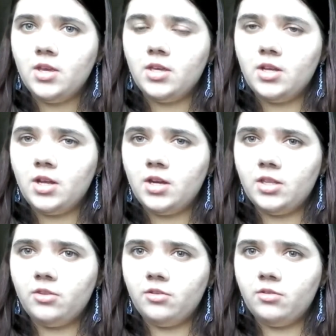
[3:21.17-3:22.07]
il
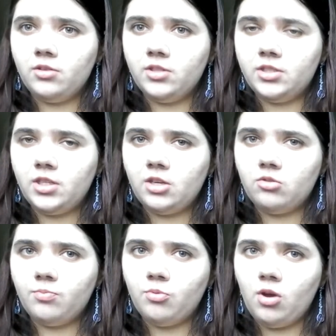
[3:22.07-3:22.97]
allait dans le
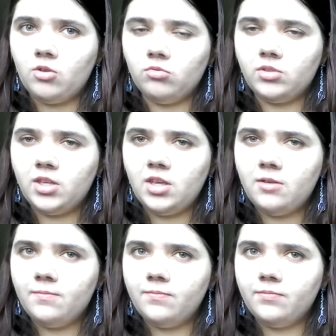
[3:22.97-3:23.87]
district pour raconter